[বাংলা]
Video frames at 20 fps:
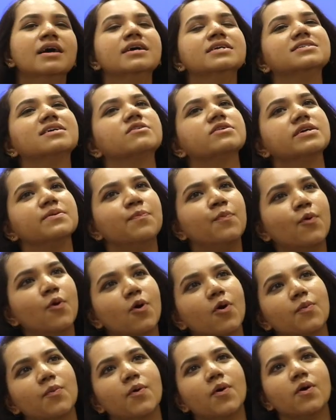যেমন কি
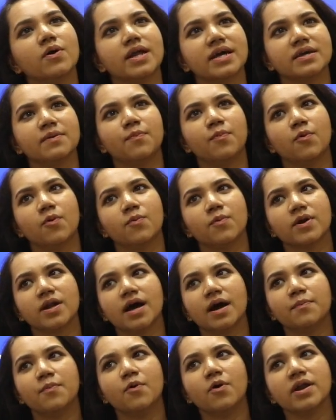পড়বো নাকি পড়বো না
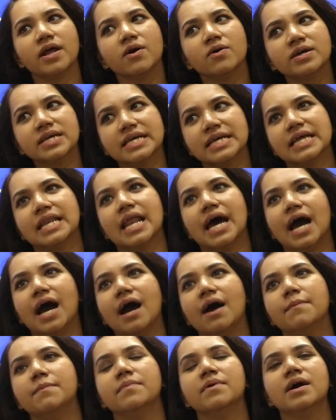পড়েও কি
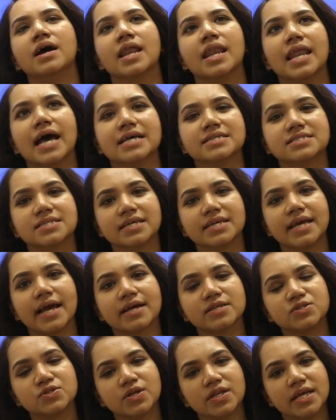লাভ লাস্টে কি
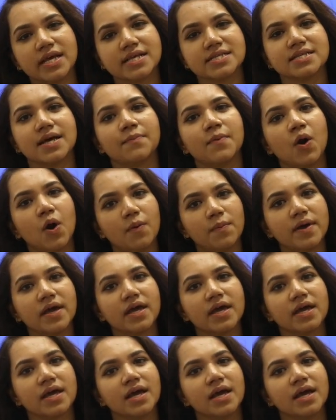অ্যাকচুয়ালি এক্সাম হবে